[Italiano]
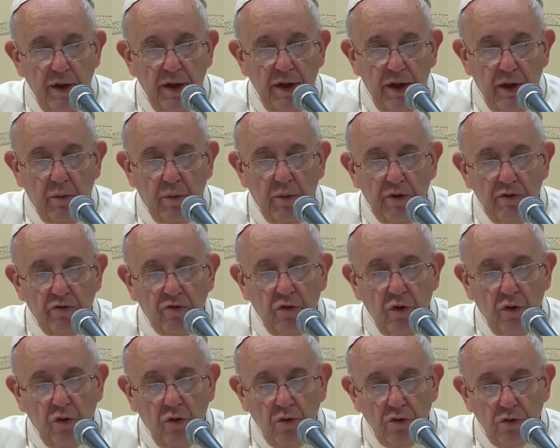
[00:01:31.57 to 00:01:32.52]
E
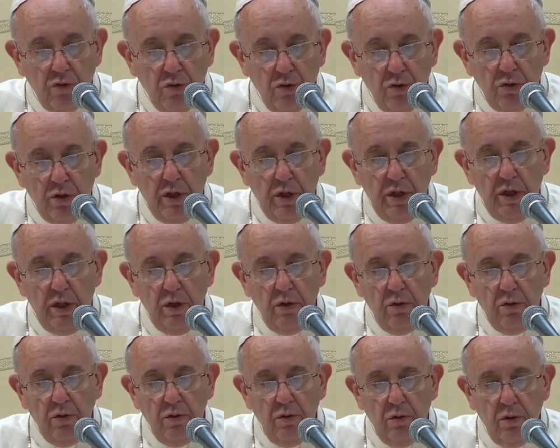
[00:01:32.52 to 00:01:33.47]
questo è contro
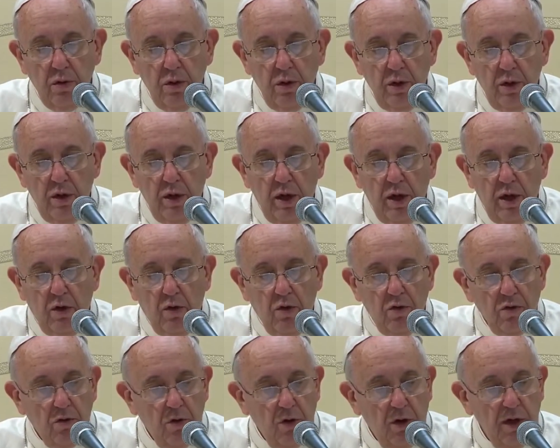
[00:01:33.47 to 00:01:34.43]
Dio e
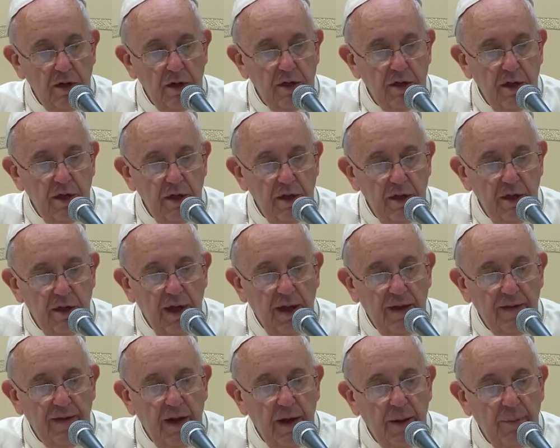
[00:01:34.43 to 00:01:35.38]
contro la
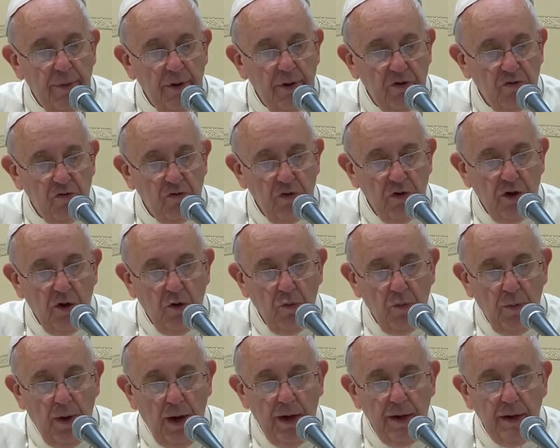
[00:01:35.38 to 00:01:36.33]
dignità della persona
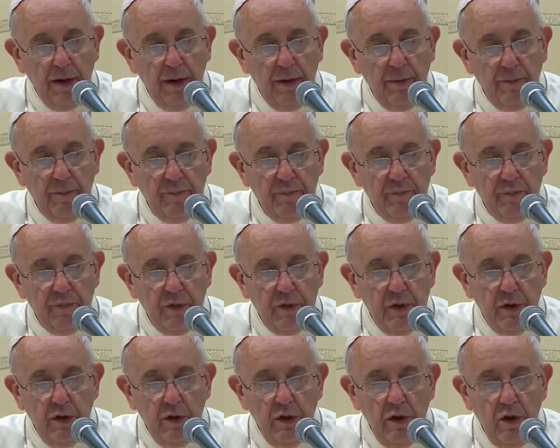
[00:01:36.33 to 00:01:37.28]
umana
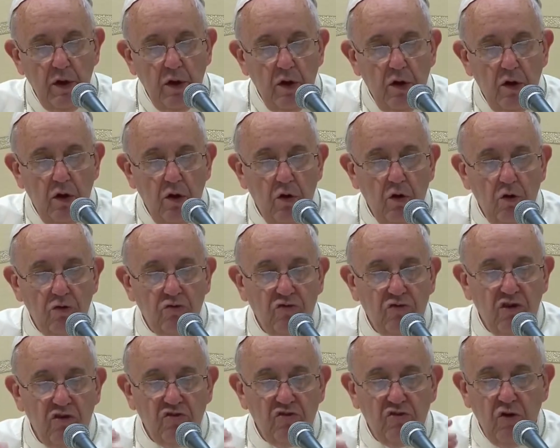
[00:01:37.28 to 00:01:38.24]

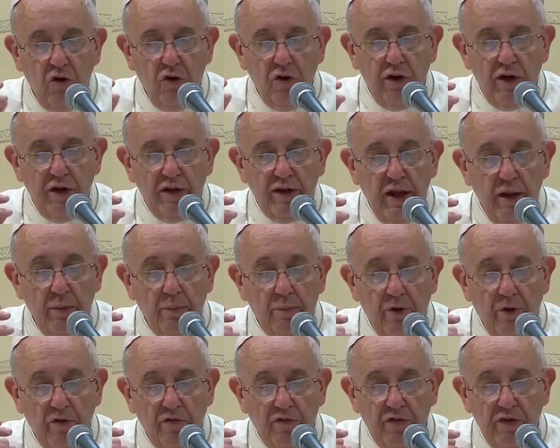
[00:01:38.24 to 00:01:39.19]
l'ossessione del
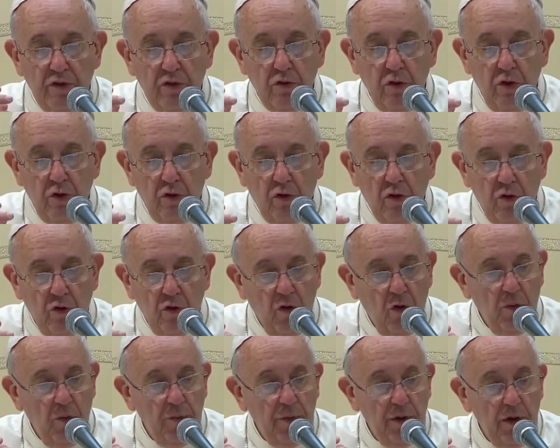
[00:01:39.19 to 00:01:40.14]
profitto
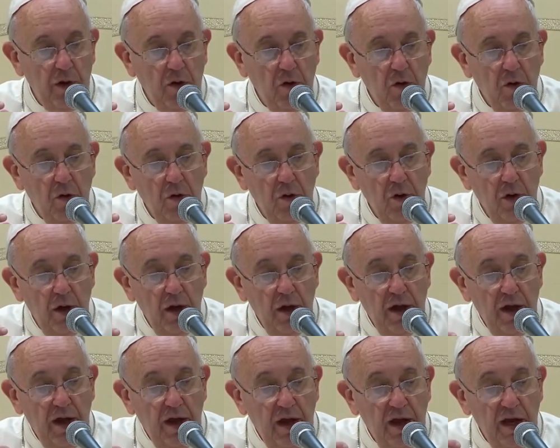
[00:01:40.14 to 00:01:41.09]
economico
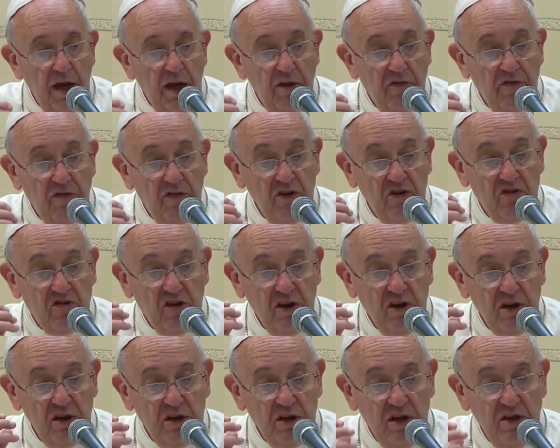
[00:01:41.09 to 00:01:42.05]
e
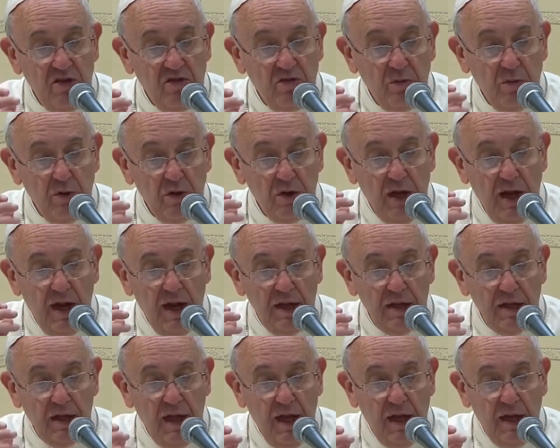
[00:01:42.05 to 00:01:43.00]
l'efficientismo
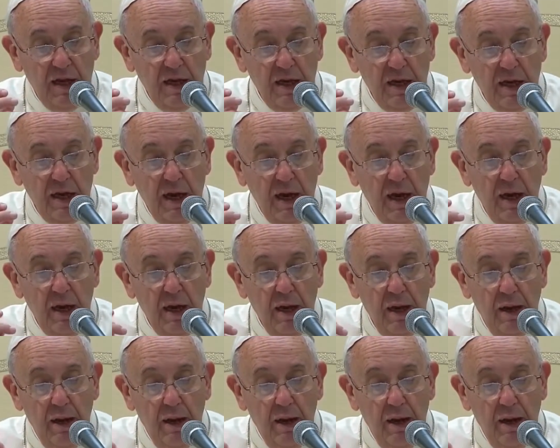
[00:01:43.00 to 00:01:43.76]
della tecnica